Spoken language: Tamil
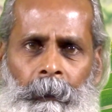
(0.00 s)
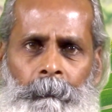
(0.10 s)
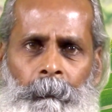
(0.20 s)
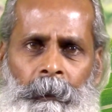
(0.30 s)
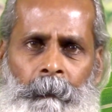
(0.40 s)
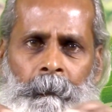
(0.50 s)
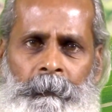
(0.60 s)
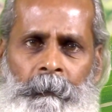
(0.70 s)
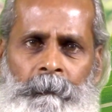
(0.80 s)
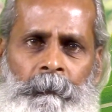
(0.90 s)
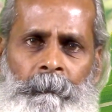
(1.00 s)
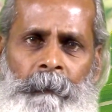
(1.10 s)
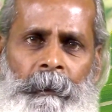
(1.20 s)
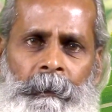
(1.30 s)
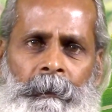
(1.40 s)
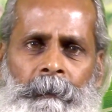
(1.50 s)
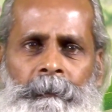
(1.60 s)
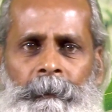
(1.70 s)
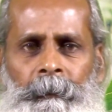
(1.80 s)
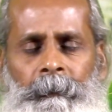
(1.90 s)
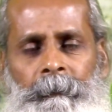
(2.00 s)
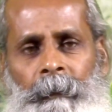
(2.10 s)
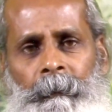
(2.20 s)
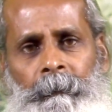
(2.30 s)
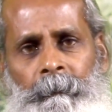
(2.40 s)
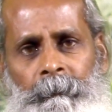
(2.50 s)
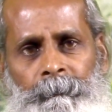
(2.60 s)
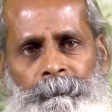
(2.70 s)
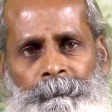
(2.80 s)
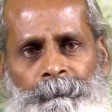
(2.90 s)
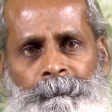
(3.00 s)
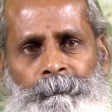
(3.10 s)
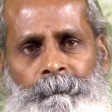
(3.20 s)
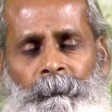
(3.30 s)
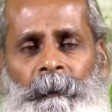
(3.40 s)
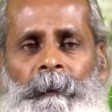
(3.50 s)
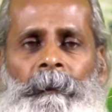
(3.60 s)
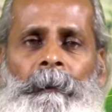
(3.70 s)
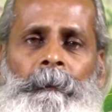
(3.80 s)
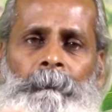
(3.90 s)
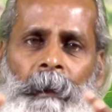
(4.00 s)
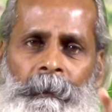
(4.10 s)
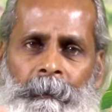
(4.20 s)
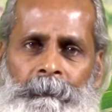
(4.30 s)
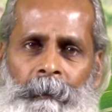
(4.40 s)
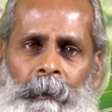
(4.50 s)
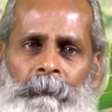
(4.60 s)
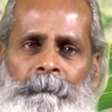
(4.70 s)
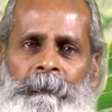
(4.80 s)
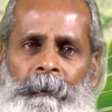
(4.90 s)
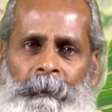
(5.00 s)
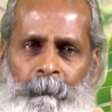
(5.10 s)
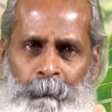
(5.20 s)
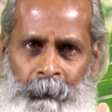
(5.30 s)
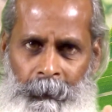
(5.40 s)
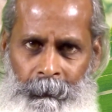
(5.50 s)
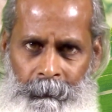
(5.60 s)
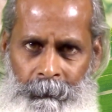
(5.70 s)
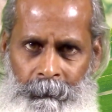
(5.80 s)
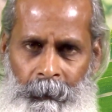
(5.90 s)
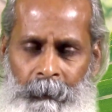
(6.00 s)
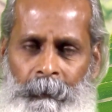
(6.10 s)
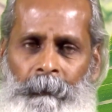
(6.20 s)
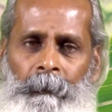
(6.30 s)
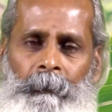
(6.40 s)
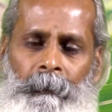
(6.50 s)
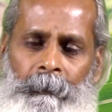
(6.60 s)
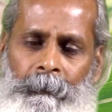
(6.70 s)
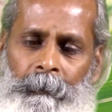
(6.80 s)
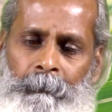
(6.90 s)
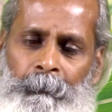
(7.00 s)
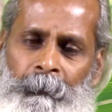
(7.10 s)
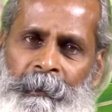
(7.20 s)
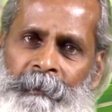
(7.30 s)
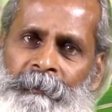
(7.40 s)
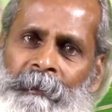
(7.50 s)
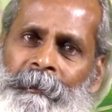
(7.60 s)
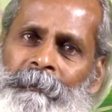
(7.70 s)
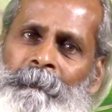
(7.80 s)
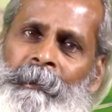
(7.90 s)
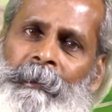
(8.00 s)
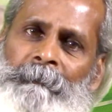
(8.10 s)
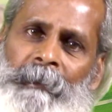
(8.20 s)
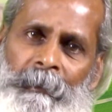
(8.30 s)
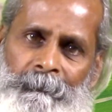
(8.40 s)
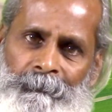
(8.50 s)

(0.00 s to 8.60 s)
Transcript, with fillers: கல் போல கொஞ்சம் கொஞ்சம் அங்கே திட்டு திட்டாக இருக்கும் எதுவாக இருந்தாலும் ஏன் உண்டாகிறது என்றால் நீங்கள் போதிய தண்ணீர் குடிக்கவில்லை